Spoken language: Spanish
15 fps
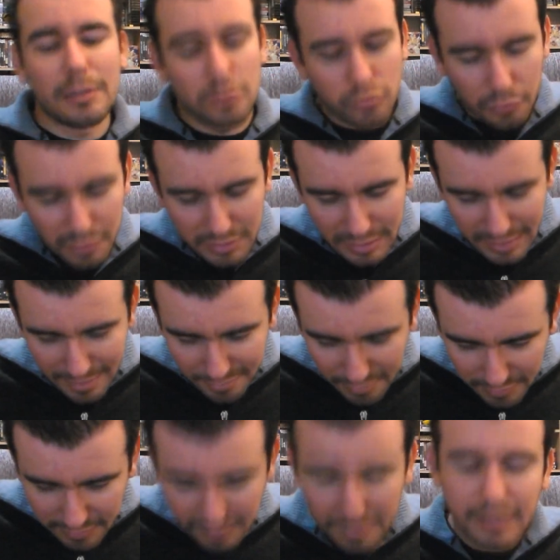Entonces ella
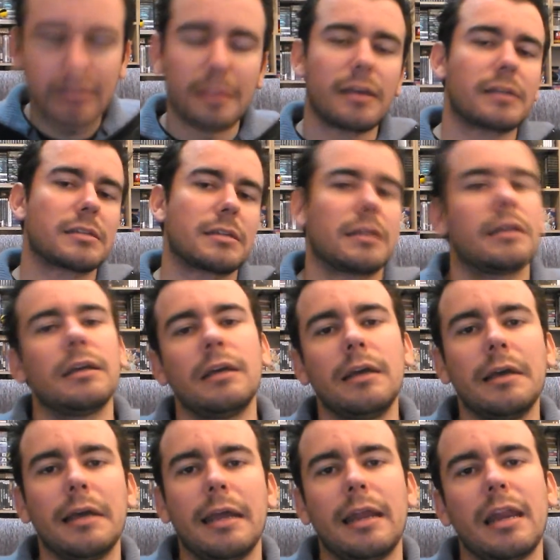decide quedarse
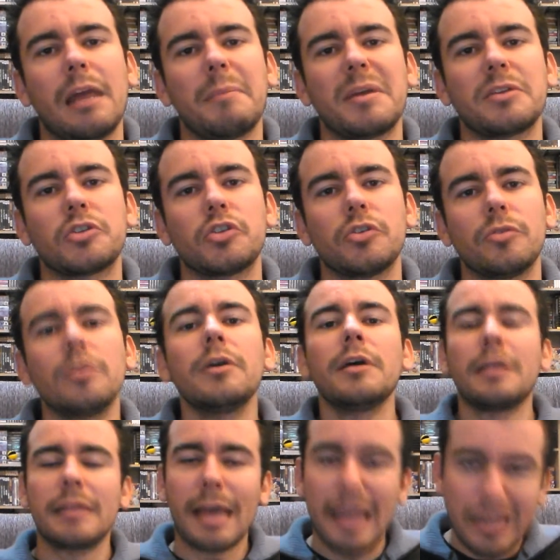en la mansión
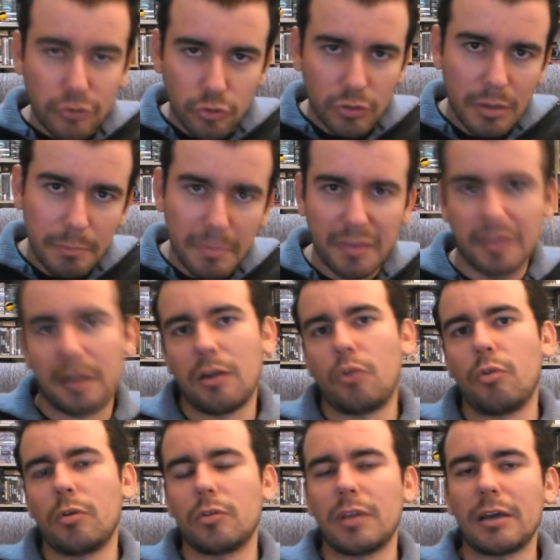y ahí es donde empieza el
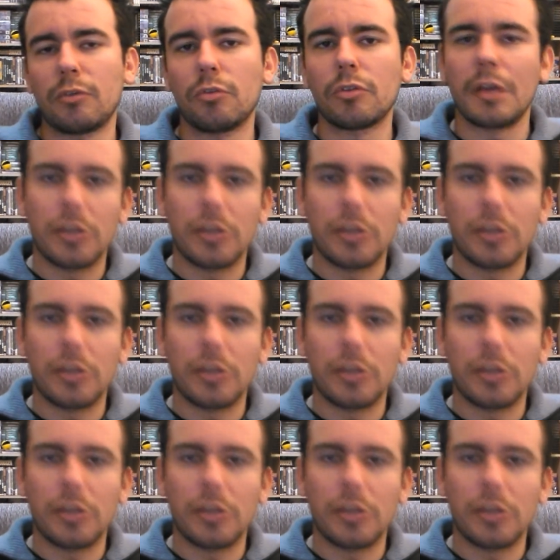juego, ¿de acuerdo?